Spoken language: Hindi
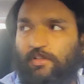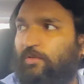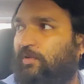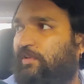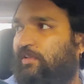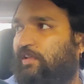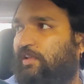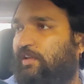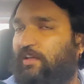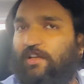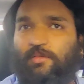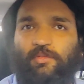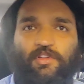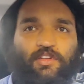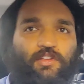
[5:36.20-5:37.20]
तो अंदर ही
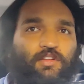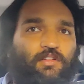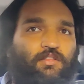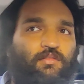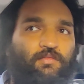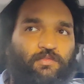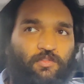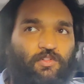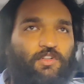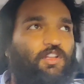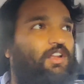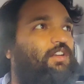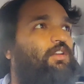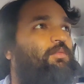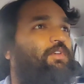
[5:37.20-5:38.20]
अभी फोन
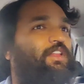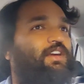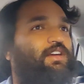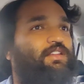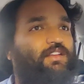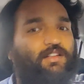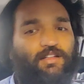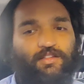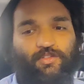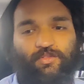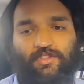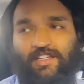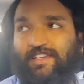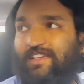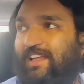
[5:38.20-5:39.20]
करना पड़ेगा दिक्कत तो
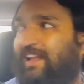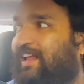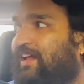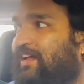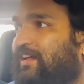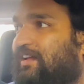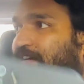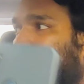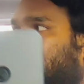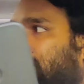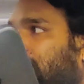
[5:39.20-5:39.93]
यही है ना